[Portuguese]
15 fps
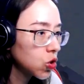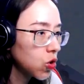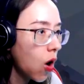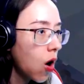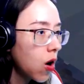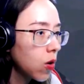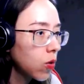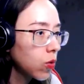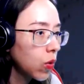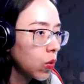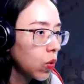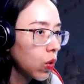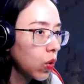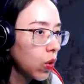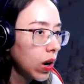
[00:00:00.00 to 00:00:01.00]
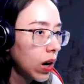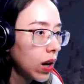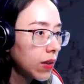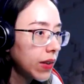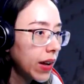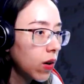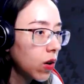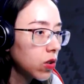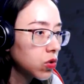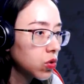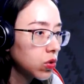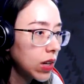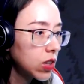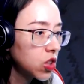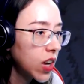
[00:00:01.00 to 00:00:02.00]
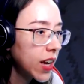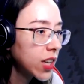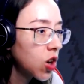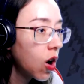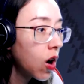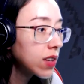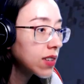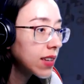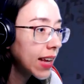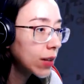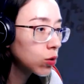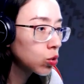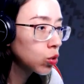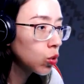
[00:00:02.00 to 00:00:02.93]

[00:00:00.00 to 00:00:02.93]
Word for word: jogam o negócio na gente... Ó, oh, isso aqui é